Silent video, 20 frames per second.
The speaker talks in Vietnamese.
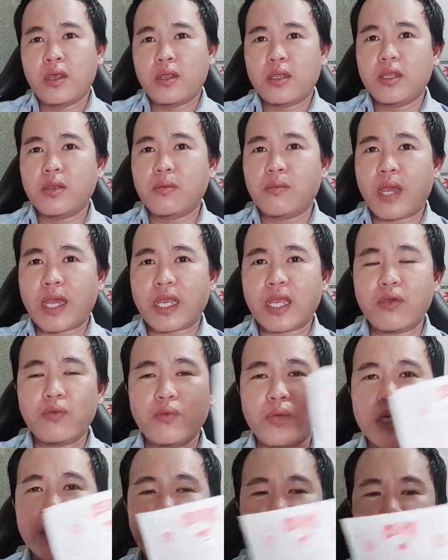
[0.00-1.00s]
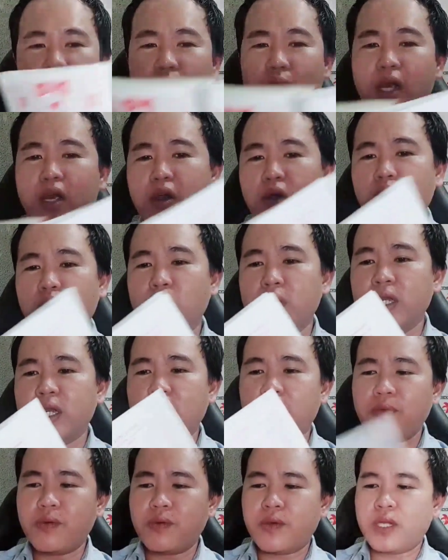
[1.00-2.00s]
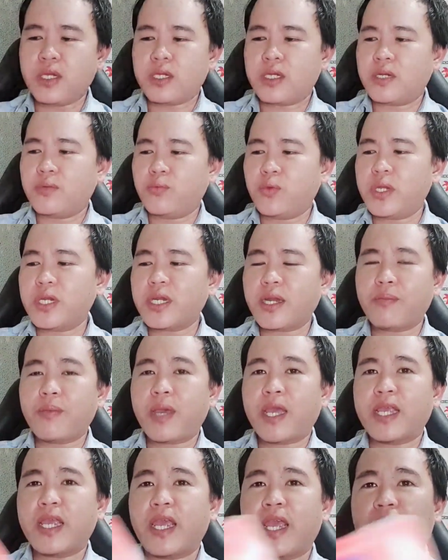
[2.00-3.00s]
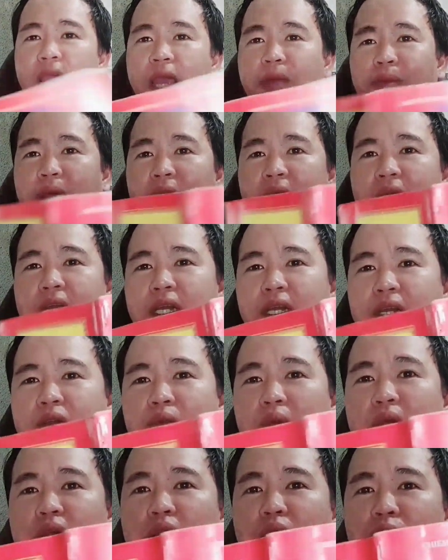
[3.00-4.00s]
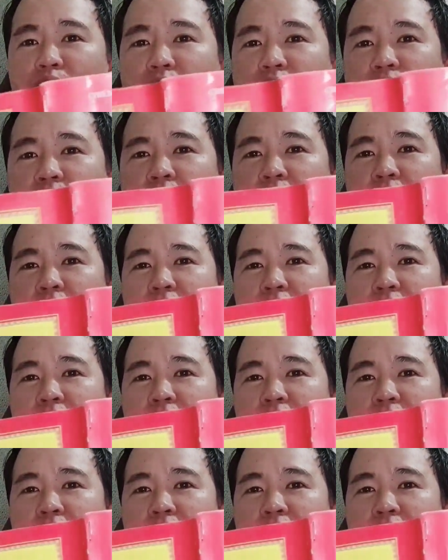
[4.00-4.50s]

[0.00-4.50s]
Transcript: nhưng mà cái quyển này nó vẫn còn nguyên các vị quyển năm 2022 này nó vẫn còn nguyên